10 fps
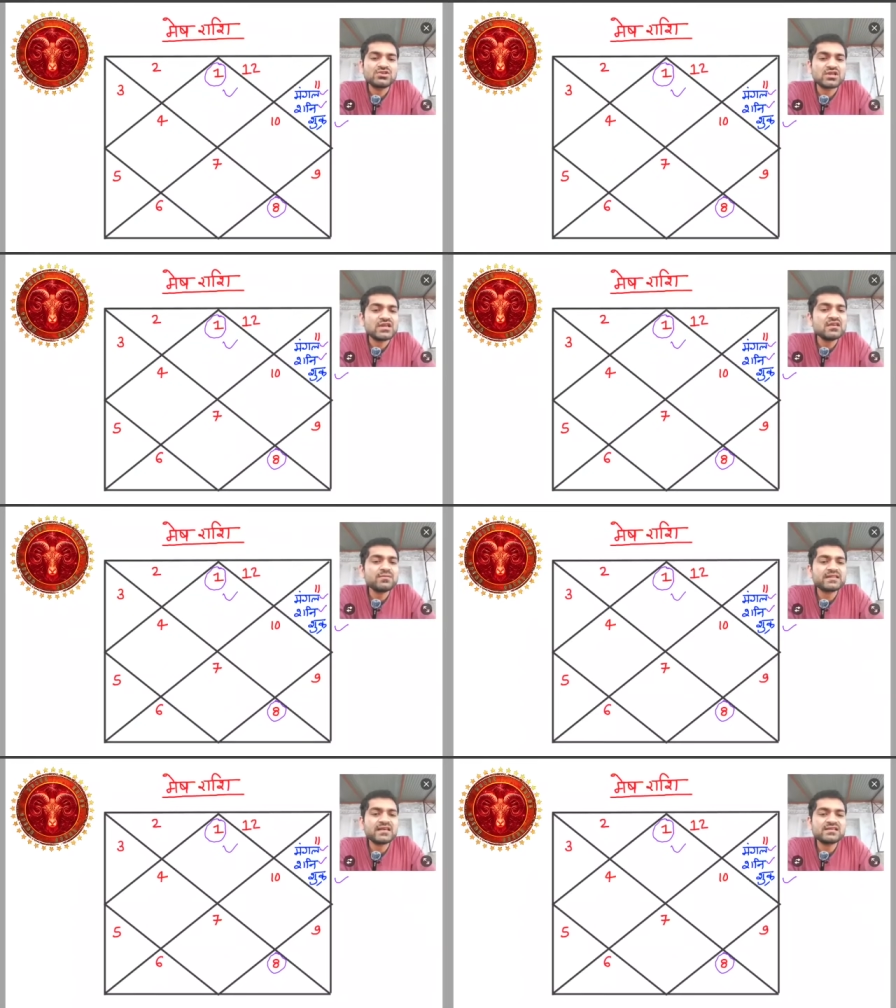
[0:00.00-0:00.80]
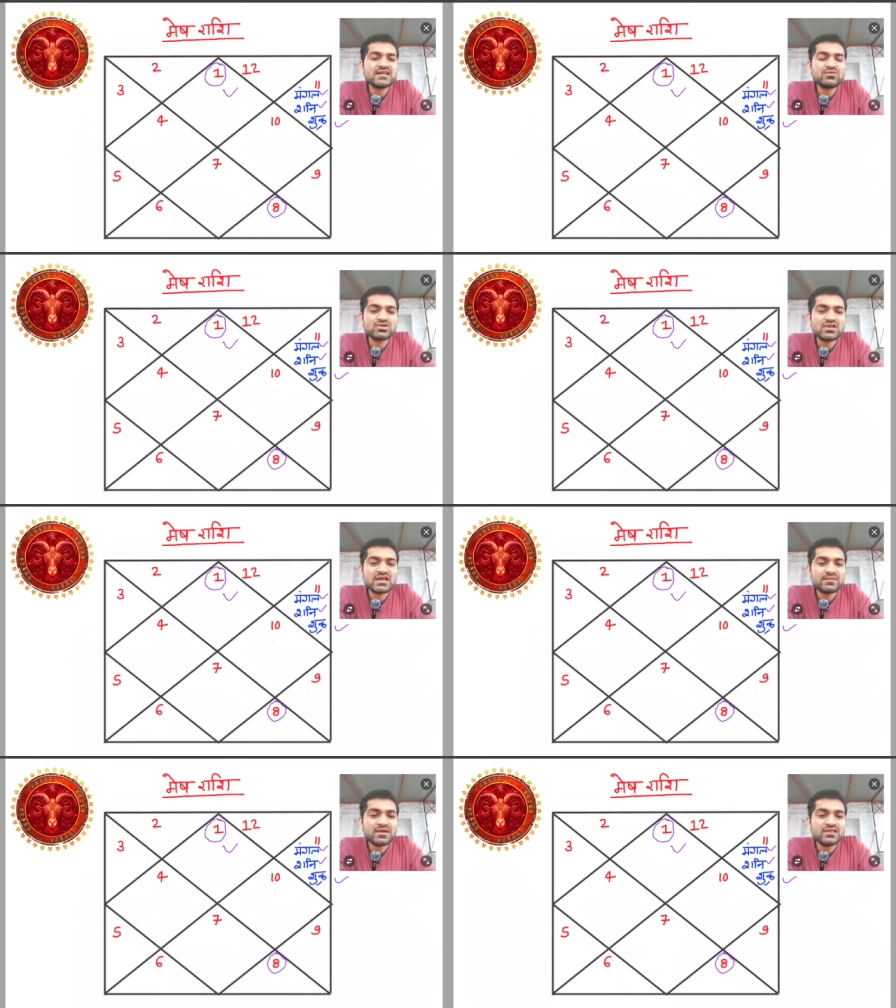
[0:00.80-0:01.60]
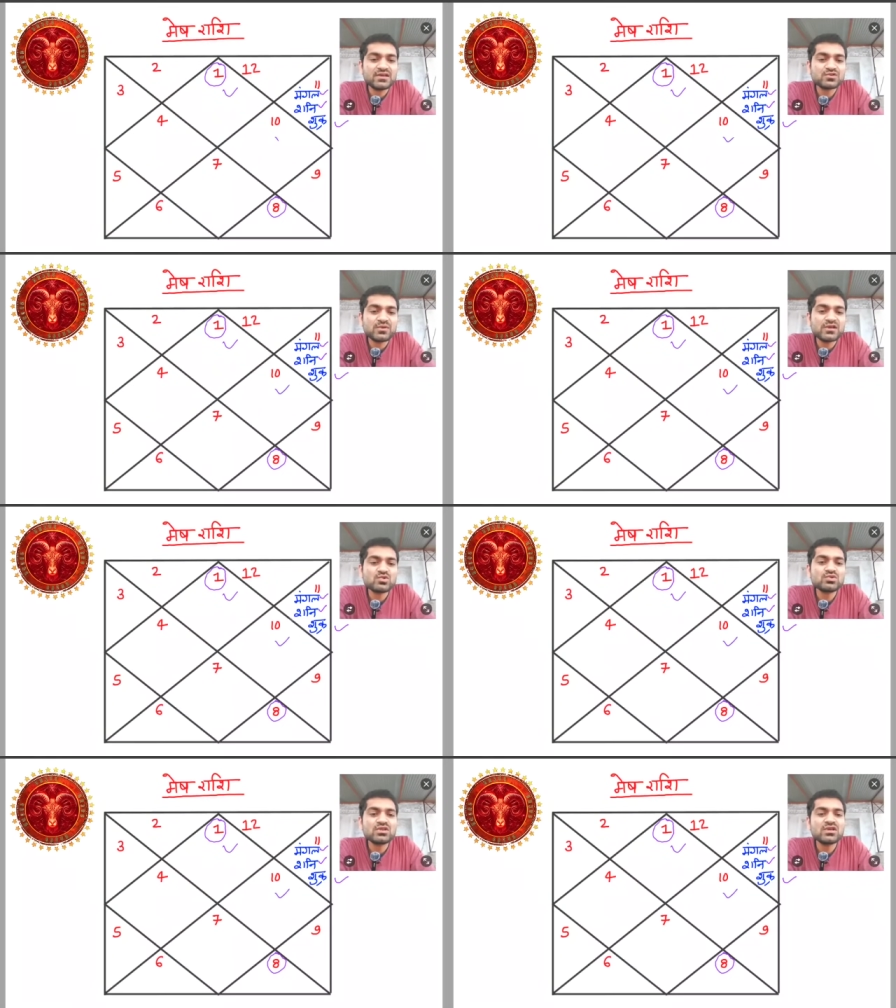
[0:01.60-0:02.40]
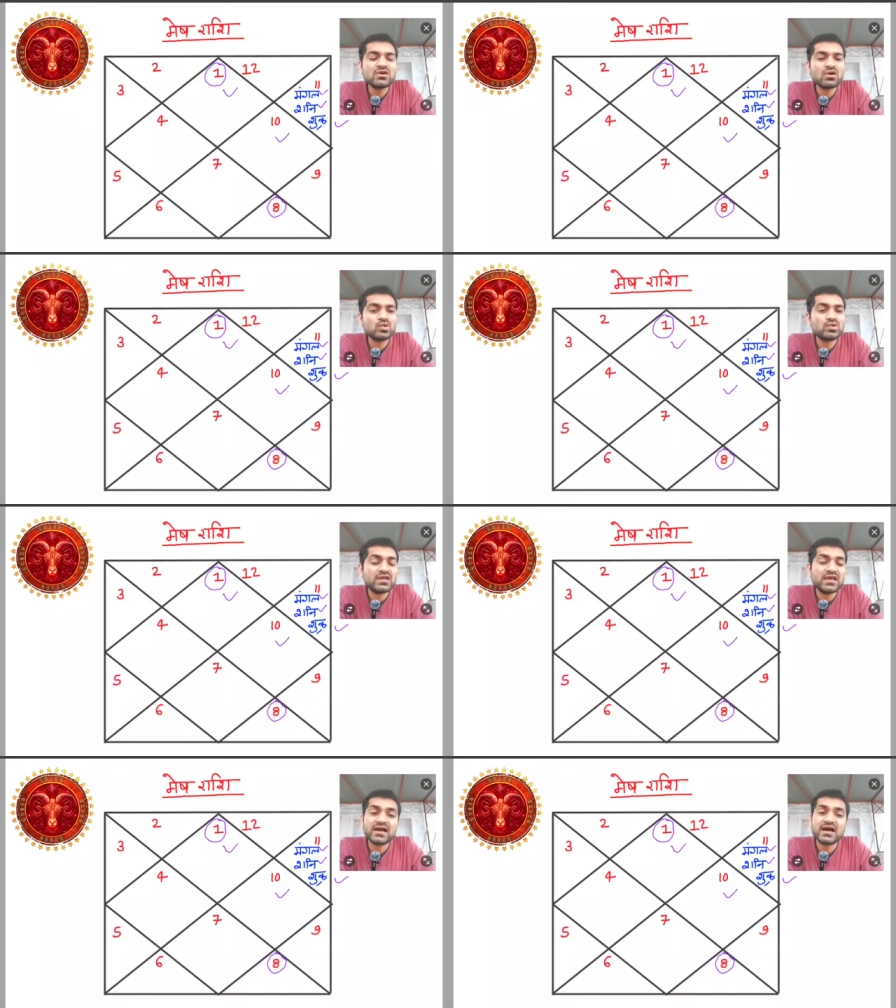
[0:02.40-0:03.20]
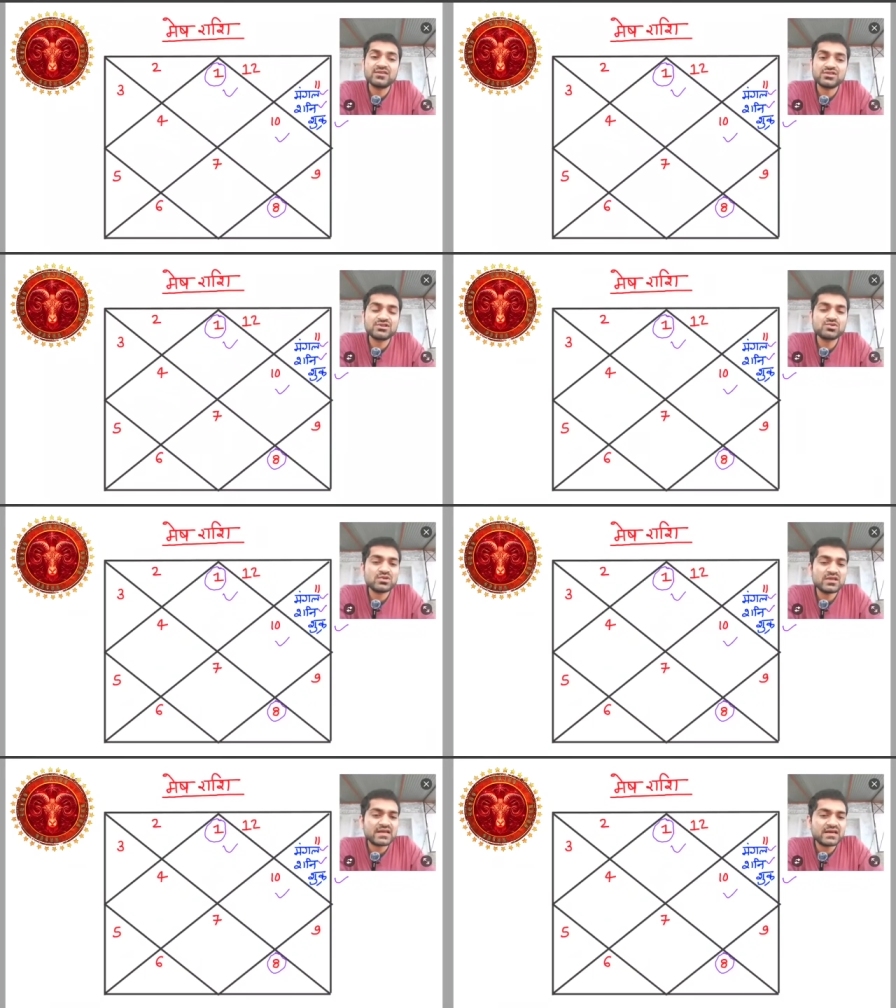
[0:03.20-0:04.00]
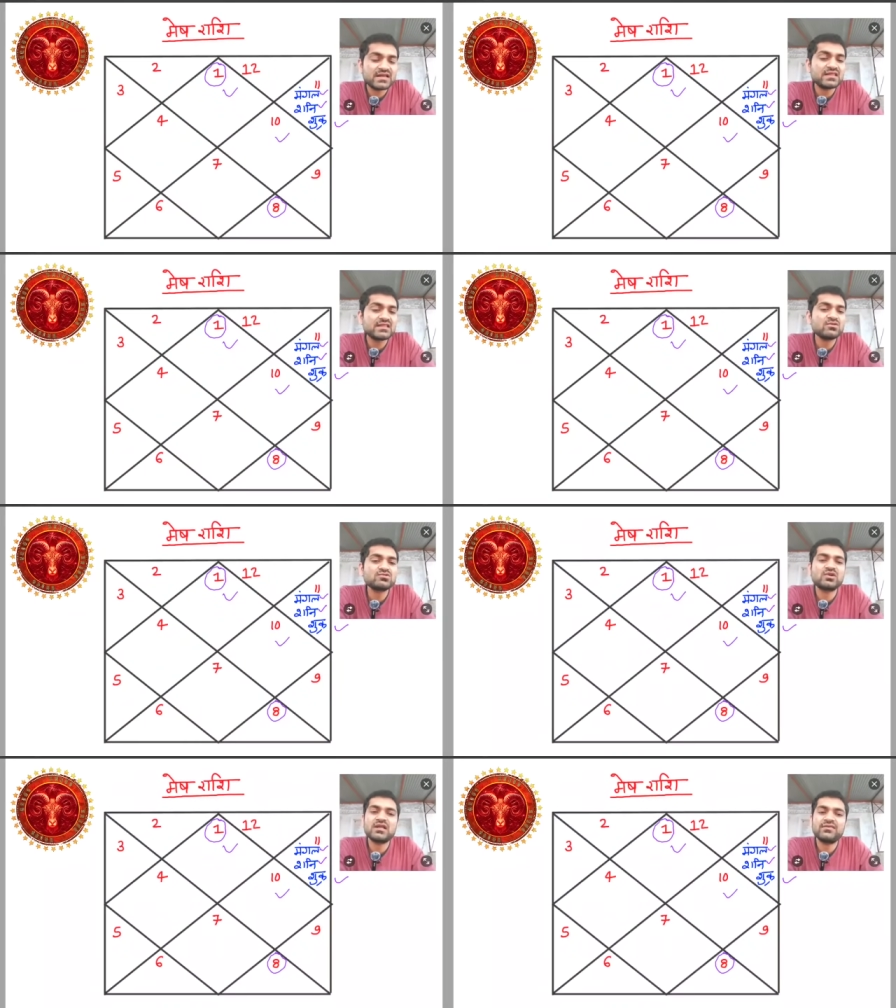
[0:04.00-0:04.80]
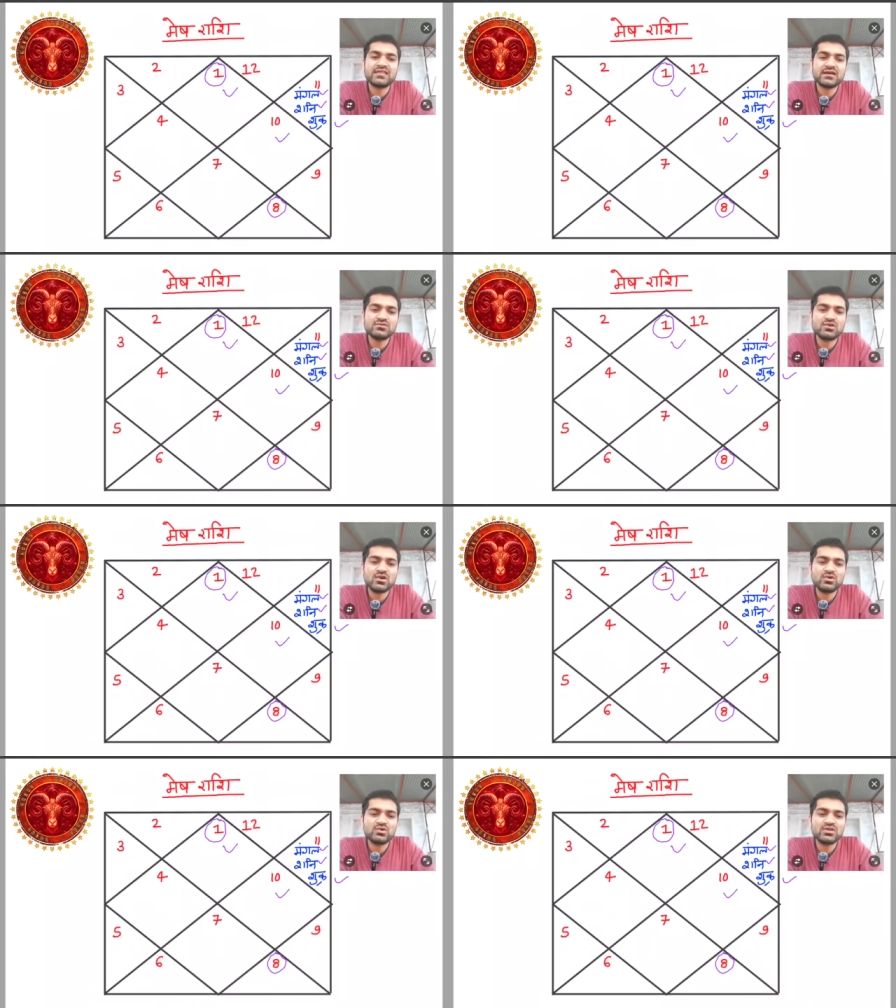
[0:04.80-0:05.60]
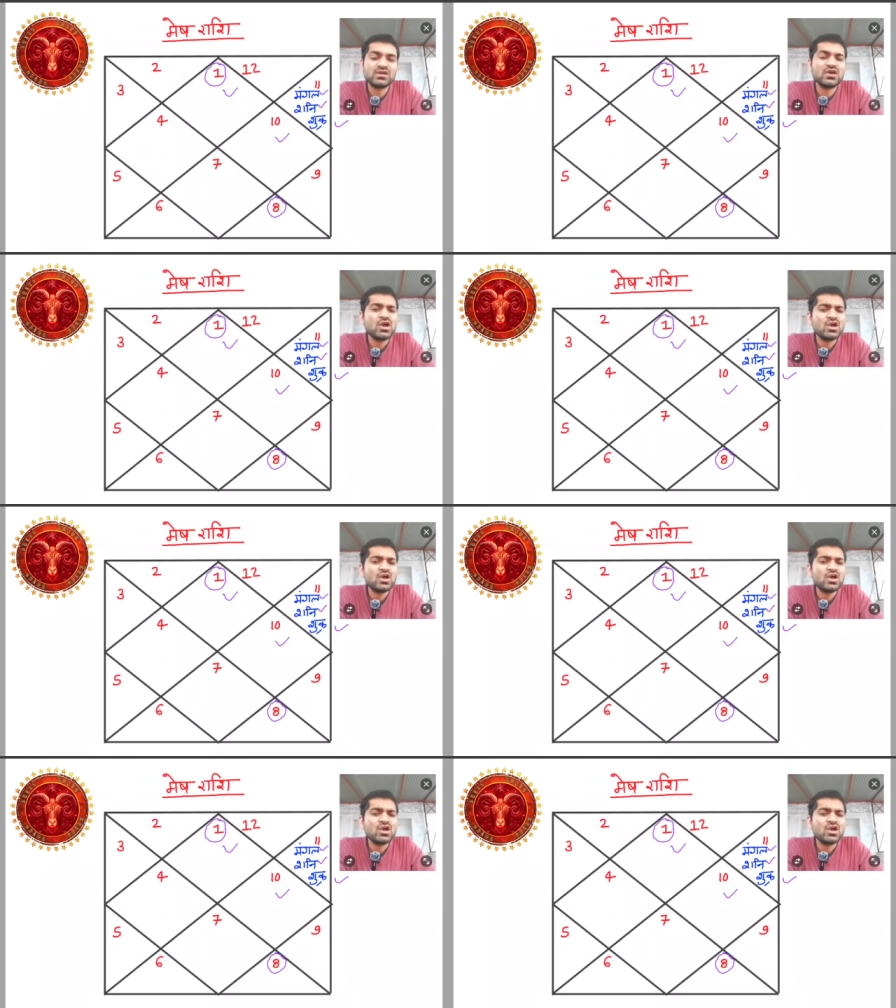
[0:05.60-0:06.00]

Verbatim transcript: शनि की बात किया जाए तो शनि आपके दशमेश होते हैं और खुद एकादशेष होते हैं यानी टेंथ हाउस और इलेवंथ हाउस के लॉर्ड होते हैं